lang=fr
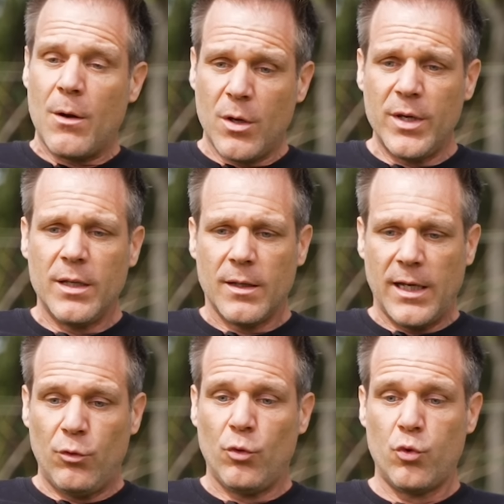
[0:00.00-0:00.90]
Ah oui,
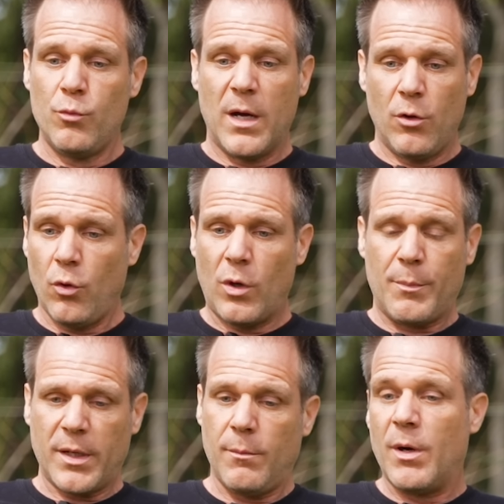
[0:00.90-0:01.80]
et... du coup, bah non, non,
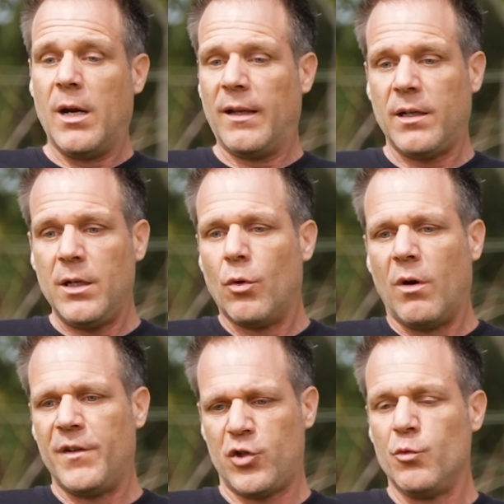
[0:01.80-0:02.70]
après, bah, la télé, non,
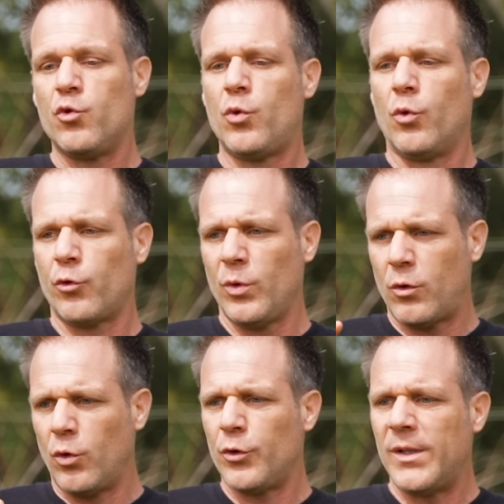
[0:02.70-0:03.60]
en fait, je me suis construit
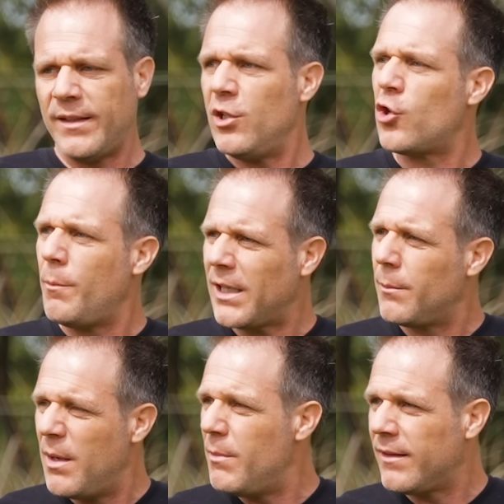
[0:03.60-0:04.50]
contre la télé,
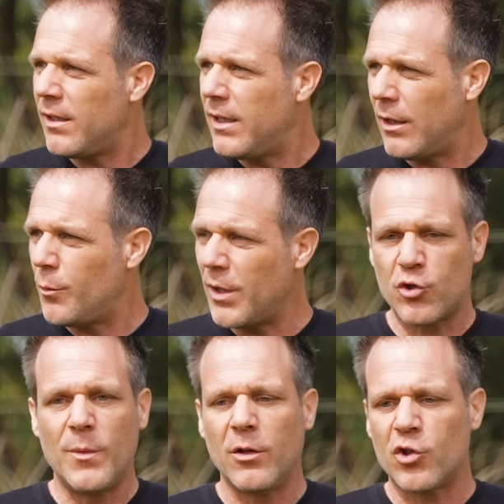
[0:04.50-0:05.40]
j'emmerde même la télé quelque part,
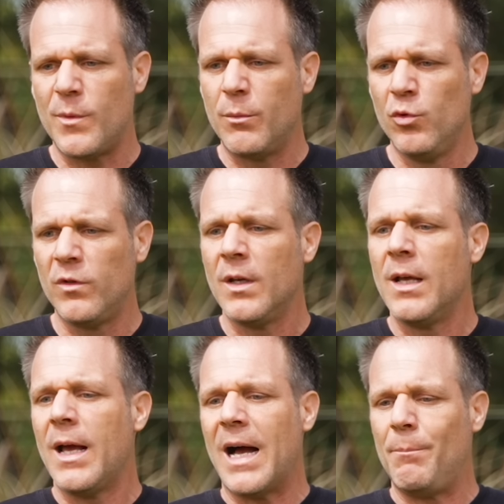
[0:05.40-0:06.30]
je m'amuse
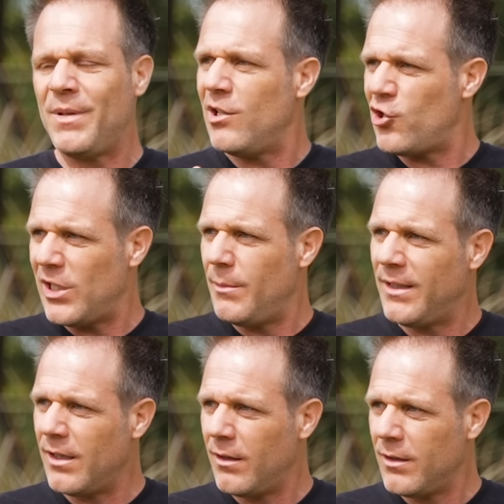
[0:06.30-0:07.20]
à piéger les médias.